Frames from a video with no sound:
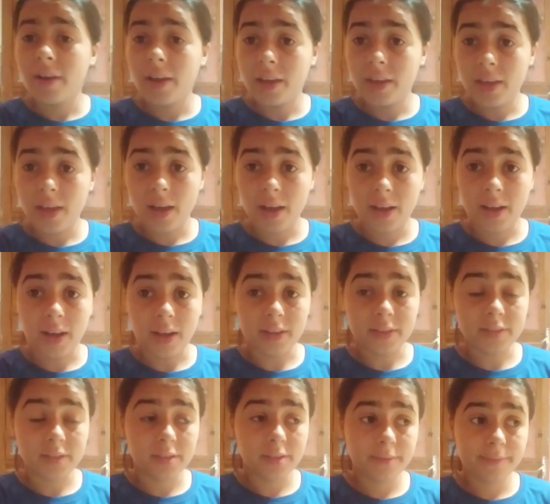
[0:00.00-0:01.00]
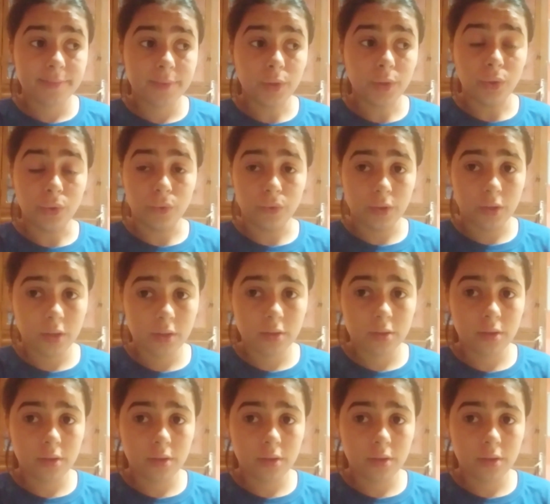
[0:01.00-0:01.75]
varri a casa toda,